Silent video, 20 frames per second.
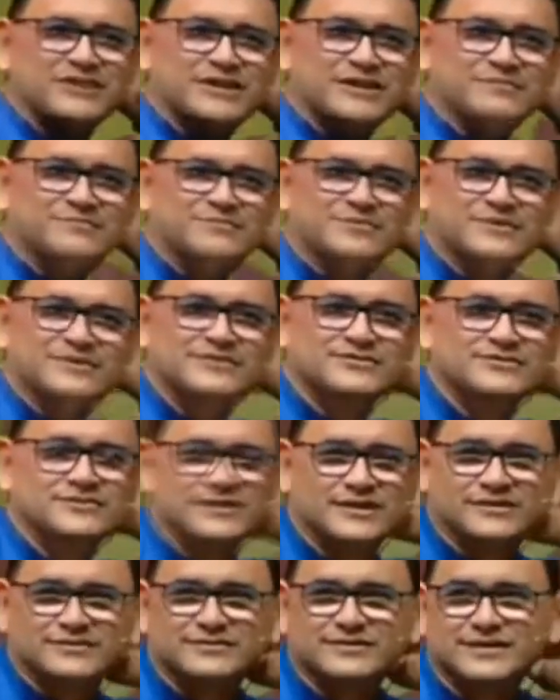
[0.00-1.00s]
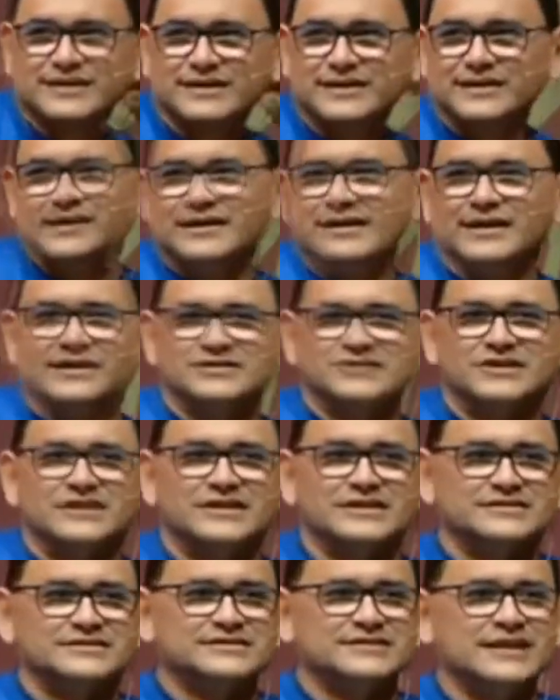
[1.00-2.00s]
era por isso não. Eu acho que
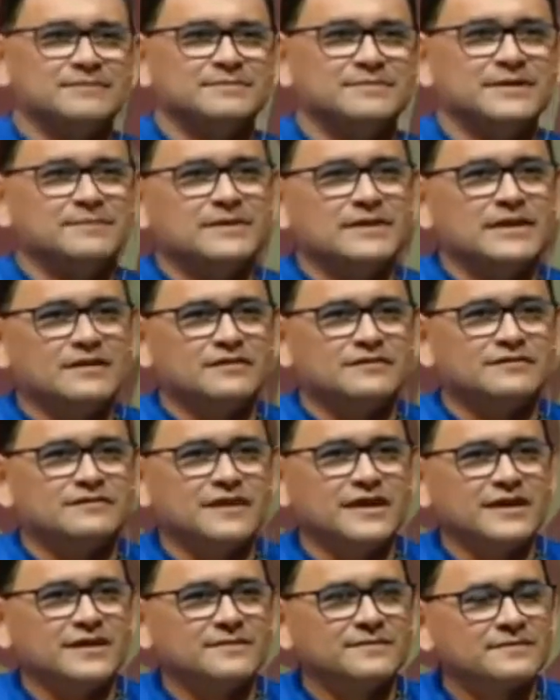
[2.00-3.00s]
ela sabia pela fé.